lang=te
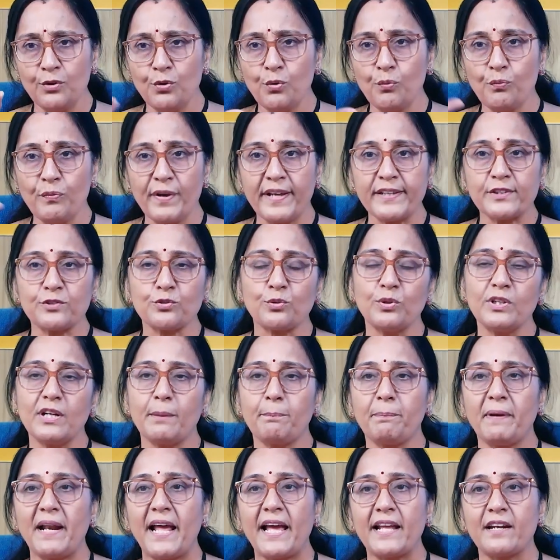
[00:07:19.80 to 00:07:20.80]
నువ్వు వేసుకున్న
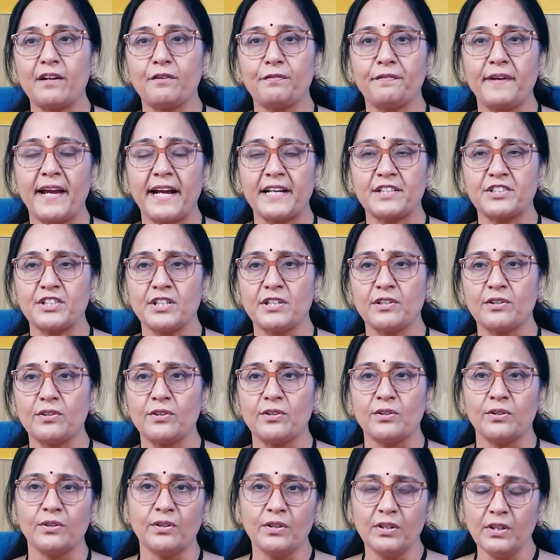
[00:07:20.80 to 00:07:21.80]
ప్లాన్ ఆఫ్
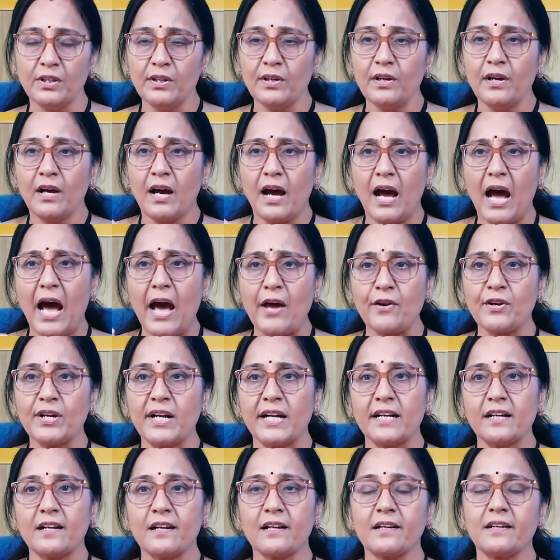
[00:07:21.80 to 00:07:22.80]
యాక్షన్లో ఆరు
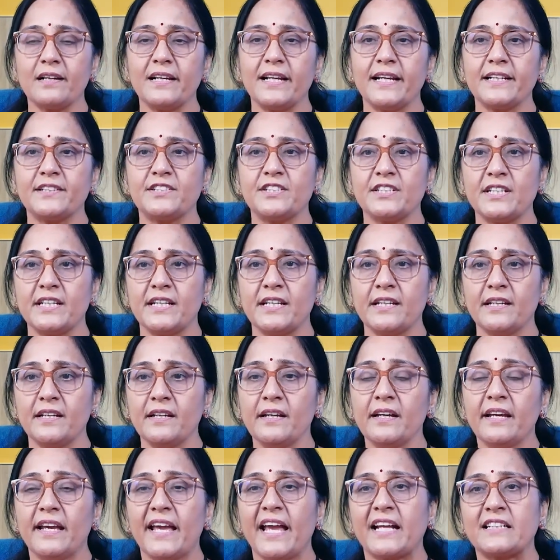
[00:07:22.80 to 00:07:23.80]
గంటలకు లేచి
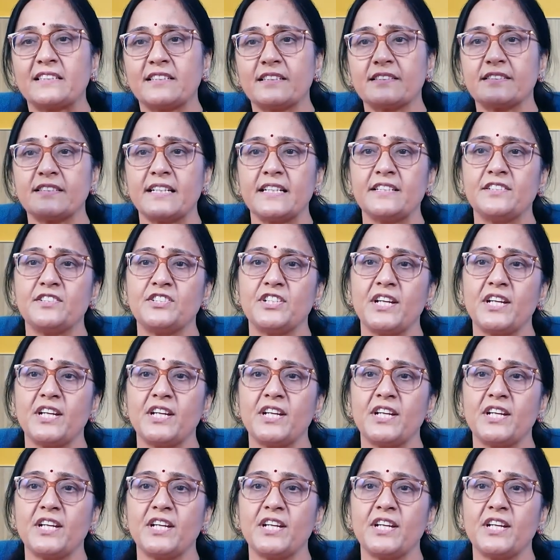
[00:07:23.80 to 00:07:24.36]
ఎక్సర్సైజ్